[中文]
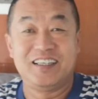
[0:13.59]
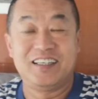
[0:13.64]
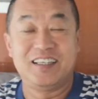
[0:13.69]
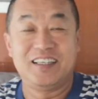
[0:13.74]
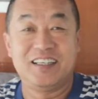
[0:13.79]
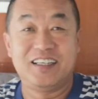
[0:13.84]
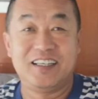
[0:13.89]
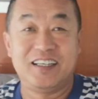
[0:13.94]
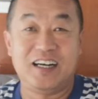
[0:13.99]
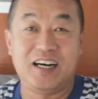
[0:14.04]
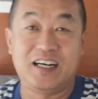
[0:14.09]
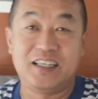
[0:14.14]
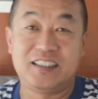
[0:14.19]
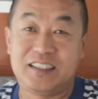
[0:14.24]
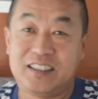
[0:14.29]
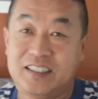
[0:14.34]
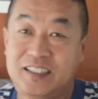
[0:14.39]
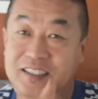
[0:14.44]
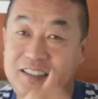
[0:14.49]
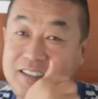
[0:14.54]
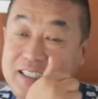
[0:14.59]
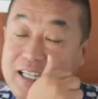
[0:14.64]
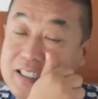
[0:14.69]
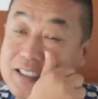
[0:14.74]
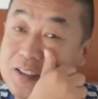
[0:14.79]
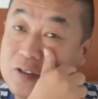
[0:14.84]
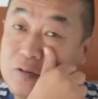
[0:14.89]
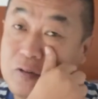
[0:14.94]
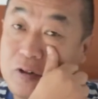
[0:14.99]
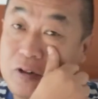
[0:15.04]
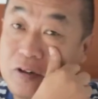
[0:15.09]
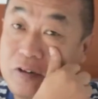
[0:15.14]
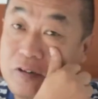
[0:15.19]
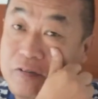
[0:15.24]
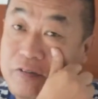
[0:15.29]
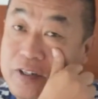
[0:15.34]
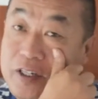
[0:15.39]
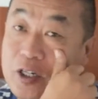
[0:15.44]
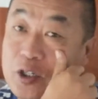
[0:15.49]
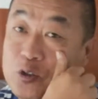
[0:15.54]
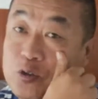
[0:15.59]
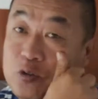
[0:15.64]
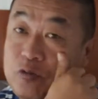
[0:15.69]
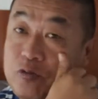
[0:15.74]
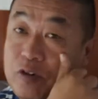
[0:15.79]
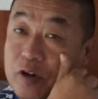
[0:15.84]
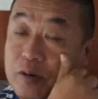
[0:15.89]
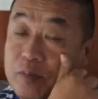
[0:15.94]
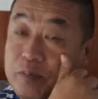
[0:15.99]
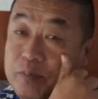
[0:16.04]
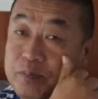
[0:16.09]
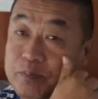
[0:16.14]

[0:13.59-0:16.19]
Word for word: 呃，二十三四度，非常舒服。